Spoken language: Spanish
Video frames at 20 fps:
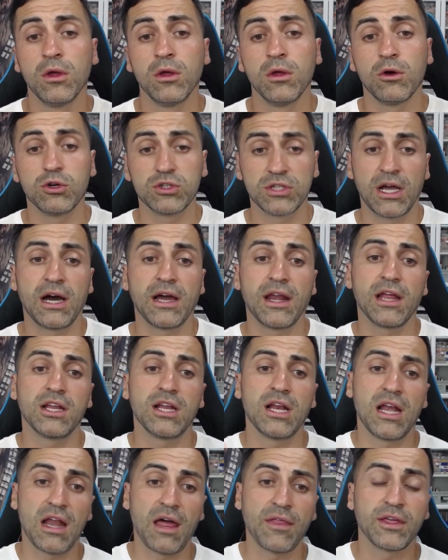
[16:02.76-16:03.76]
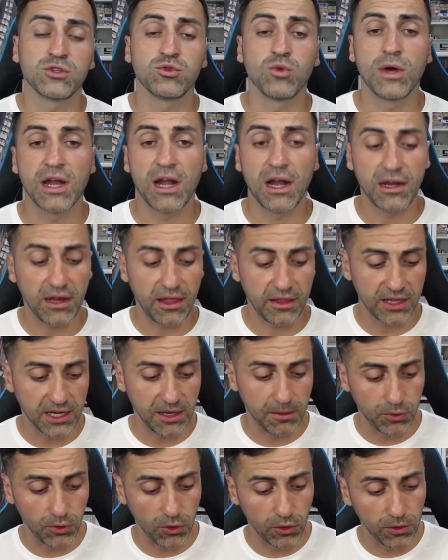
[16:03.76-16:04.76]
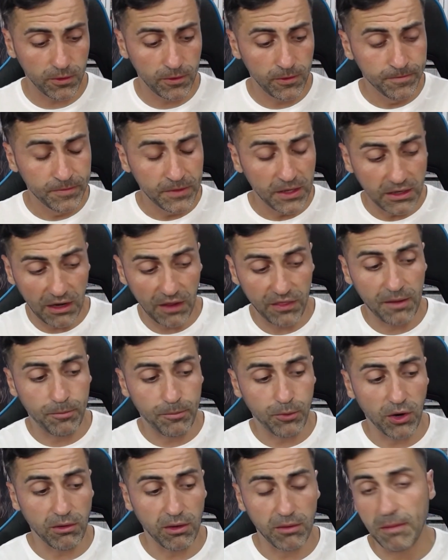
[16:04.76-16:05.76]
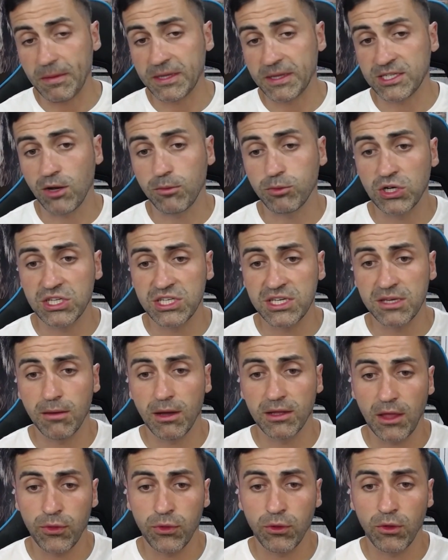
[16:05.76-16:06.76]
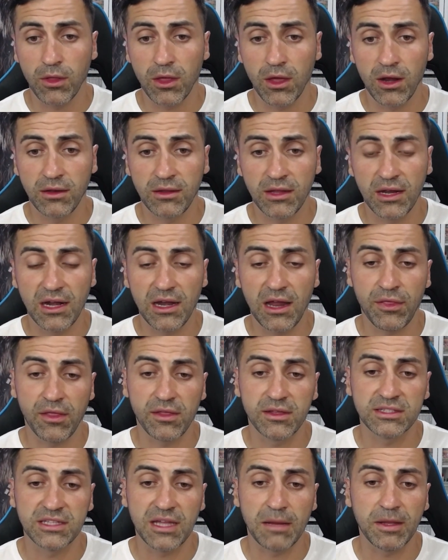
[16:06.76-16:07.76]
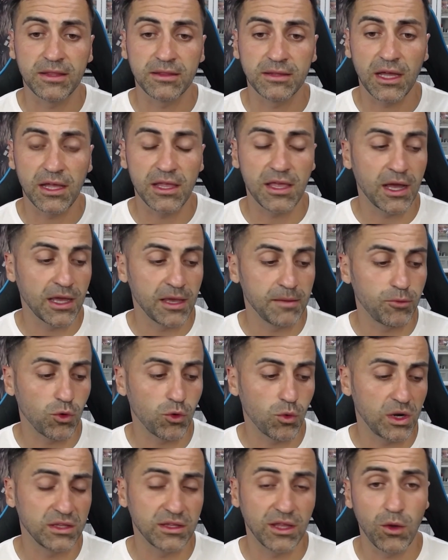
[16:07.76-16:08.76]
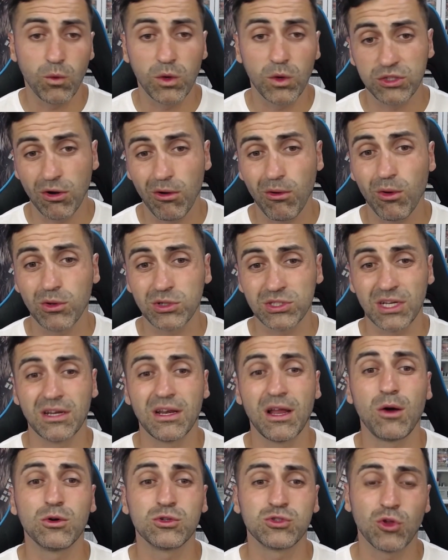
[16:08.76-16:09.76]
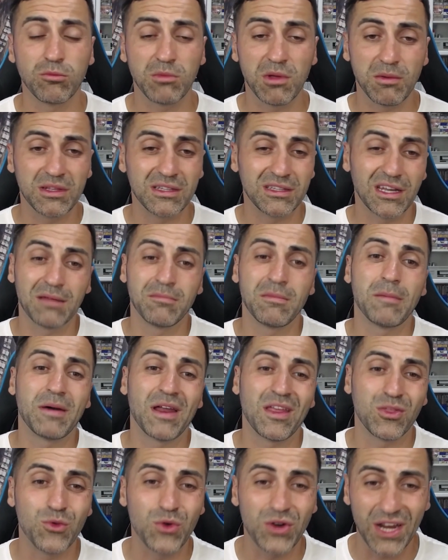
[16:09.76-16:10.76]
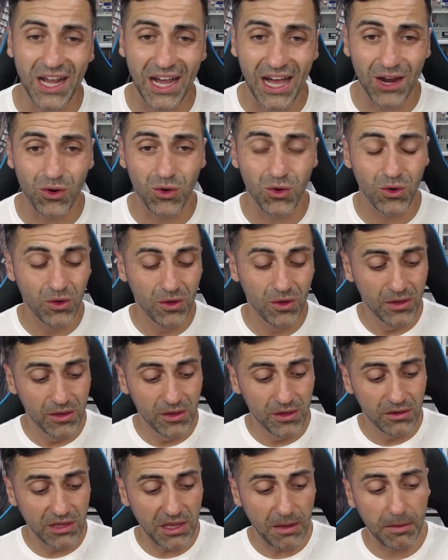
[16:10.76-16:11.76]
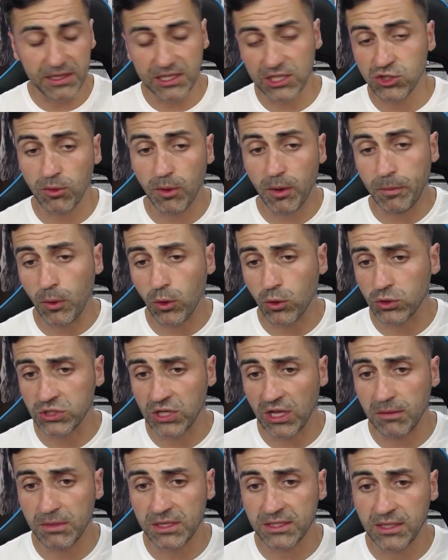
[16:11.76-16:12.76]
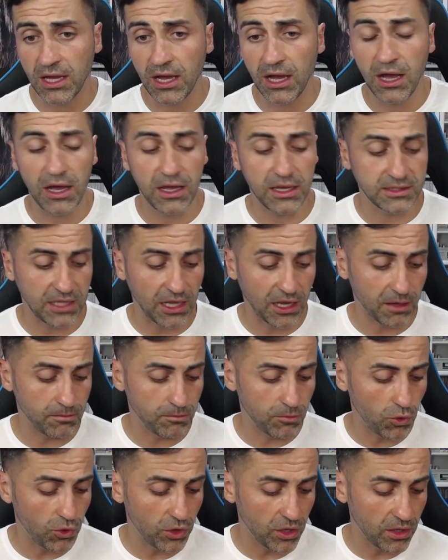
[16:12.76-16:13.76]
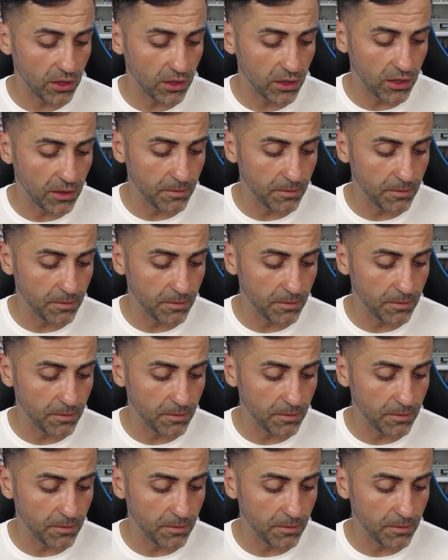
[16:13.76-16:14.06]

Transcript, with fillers: os dejaré el enlace a su canal en la descripción. Gracias por haberme pasado pues, el chivatazo del, enlace de esta pantalla que por 44 euros en agosto 2023 me parece un regalo. Y aparte de eso, pues por conseguirme esta, esta Game Boy